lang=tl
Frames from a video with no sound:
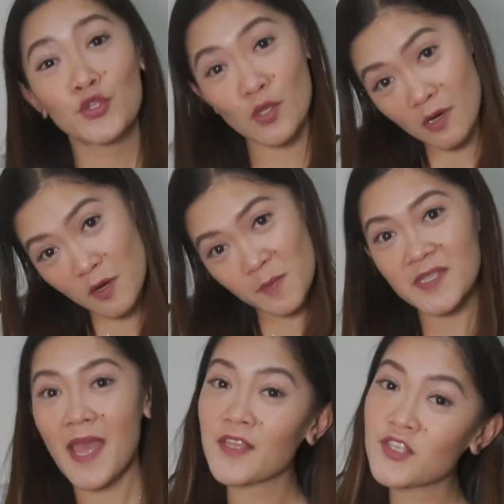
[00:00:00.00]

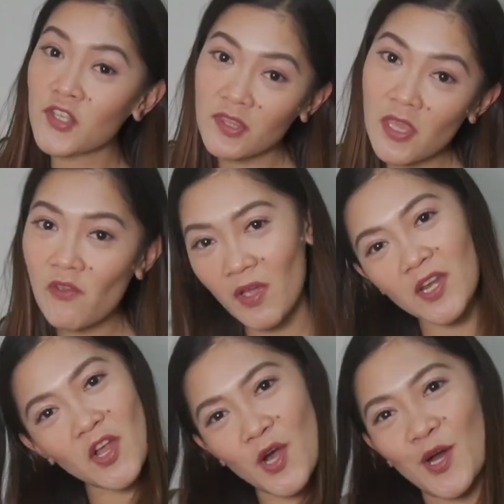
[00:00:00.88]
terms, adjective,
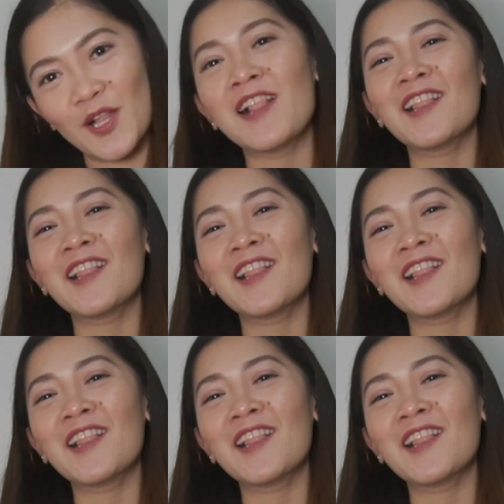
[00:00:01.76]
and all.